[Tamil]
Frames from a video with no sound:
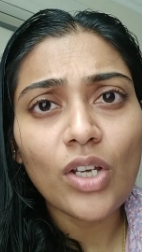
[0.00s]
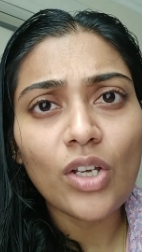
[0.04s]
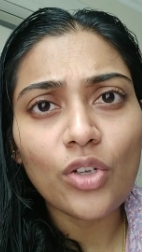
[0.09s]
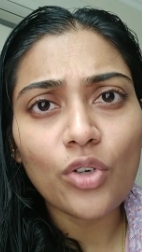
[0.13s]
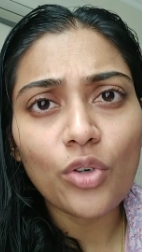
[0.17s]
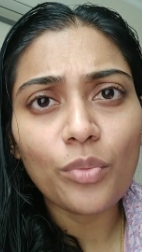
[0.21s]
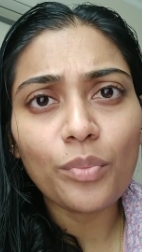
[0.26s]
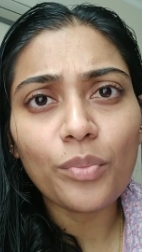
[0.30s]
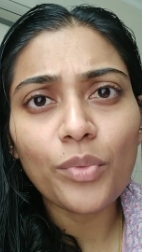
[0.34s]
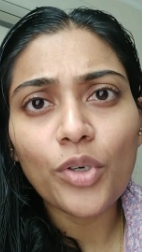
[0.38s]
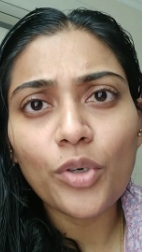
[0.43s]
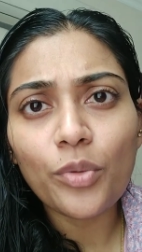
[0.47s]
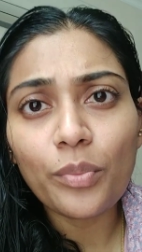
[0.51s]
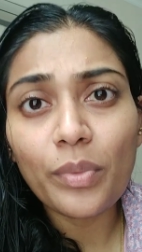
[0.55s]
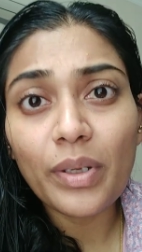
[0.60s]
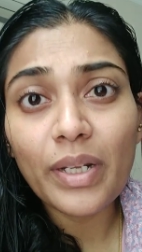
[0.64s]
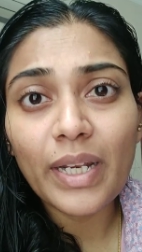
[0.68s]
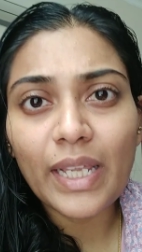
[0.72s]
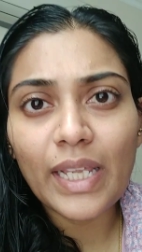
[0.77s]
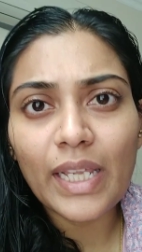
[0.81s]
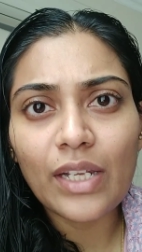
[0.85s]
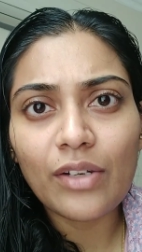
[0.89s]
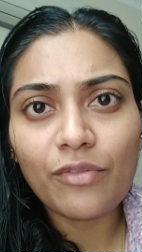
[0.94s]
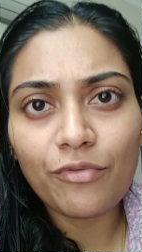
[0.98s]
ரொம்ப ரொம்ப
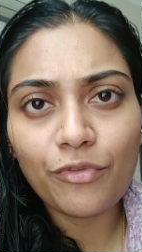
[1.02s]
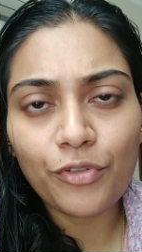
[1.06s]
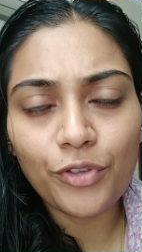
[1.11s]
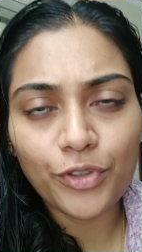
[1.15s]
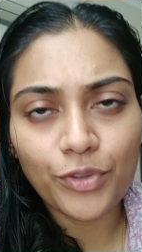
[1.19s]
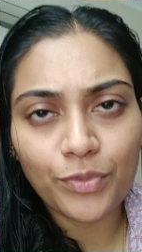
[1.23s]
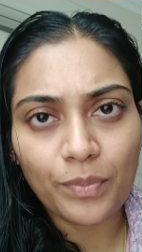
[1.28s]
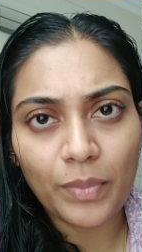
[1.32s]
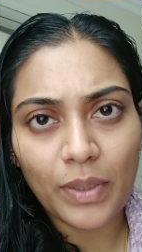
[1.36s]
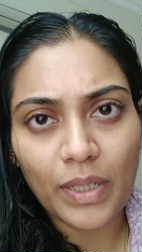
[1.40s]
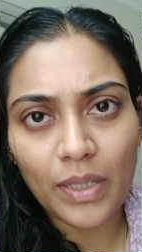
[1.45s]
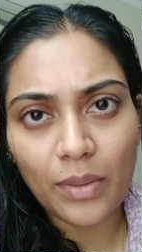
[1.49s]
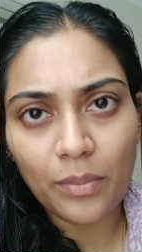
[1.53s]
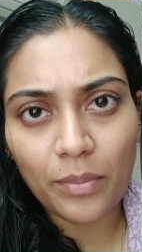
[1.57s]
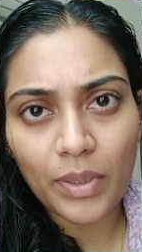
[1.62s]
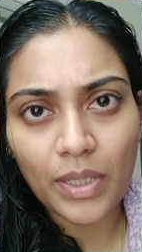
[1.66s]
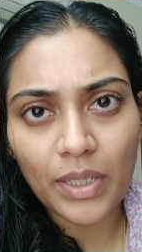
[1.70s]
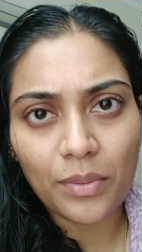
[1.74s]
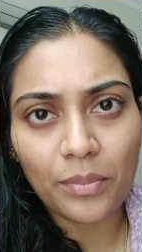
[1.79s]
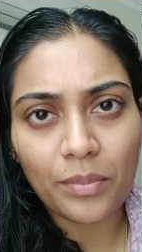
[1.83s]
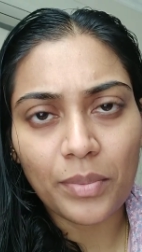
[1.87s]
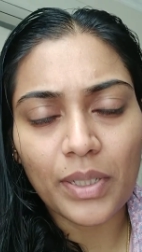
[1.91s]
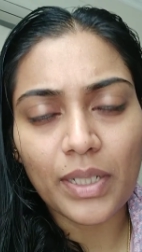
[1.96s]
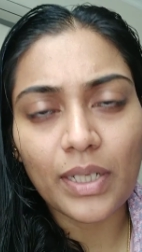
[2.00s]
ரீஇன்ஃபோர்ஸ் பண்ண
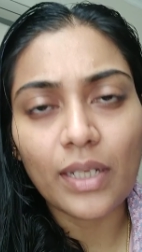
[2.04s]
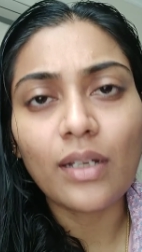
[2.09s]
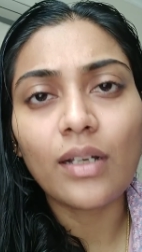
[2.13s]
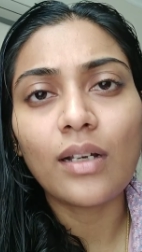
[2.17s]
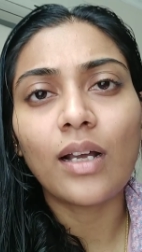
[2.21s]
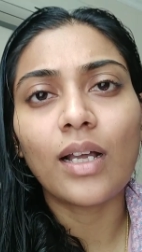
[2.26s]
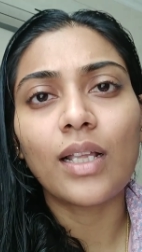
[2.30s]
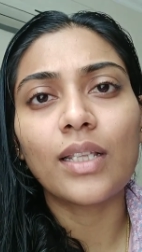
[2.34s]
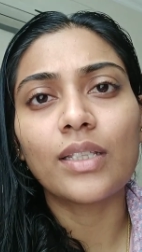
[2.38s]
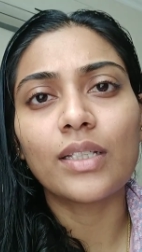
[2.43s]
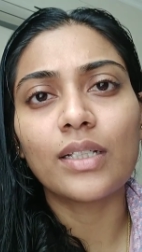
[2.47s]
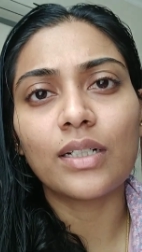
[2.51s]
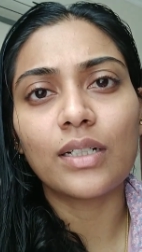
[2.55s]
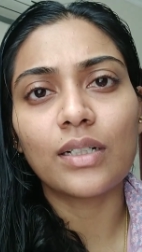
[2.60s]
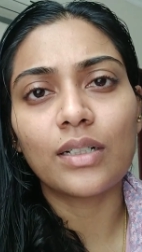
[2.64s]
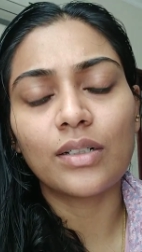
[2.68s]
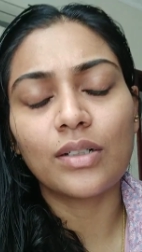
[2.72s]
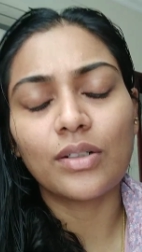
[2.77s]
பண்ண பண்ண அந்த